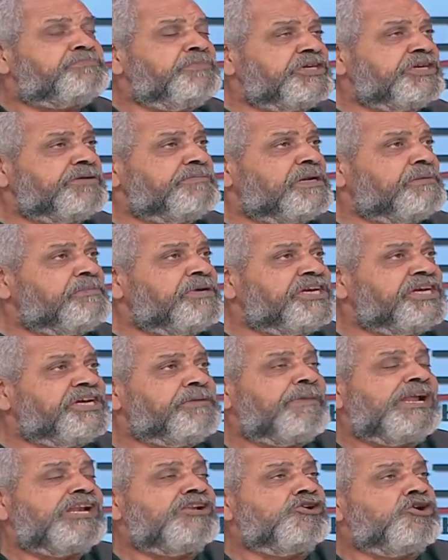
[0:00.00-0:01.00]

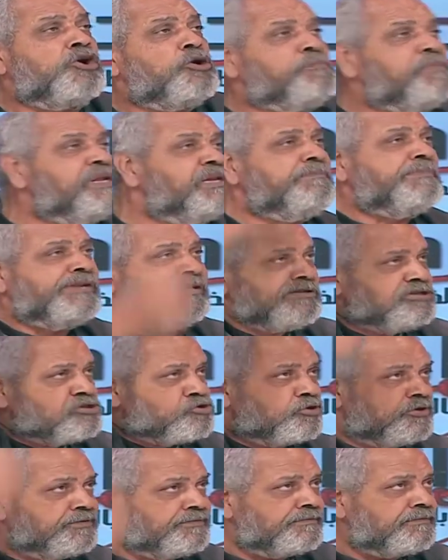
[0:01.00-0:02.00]
مليون
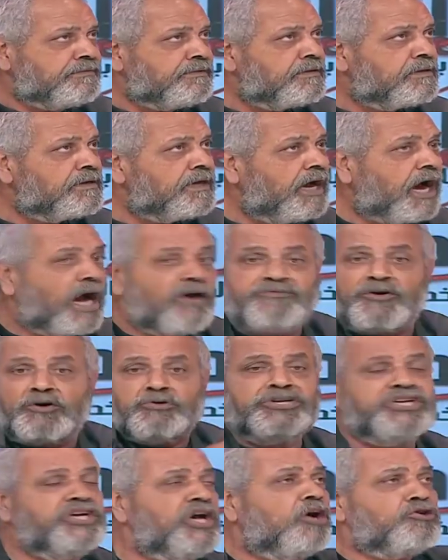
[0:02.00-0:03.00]
بالمليون
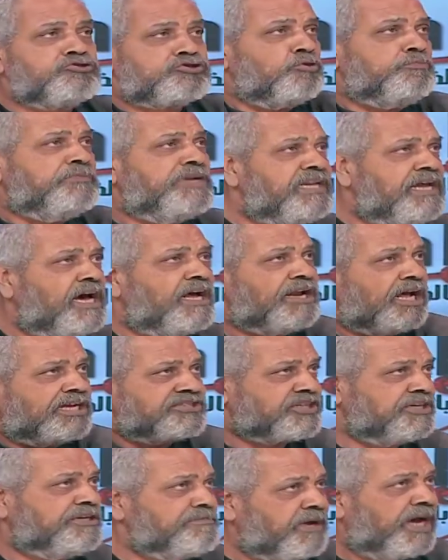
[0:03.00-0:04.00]
عفويه اقسم بالله
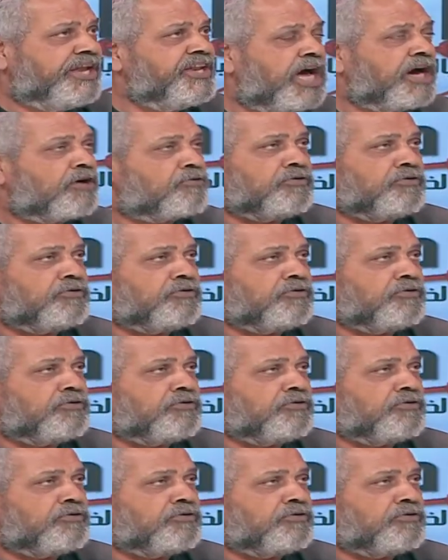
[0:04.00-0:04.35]
العظيم هيك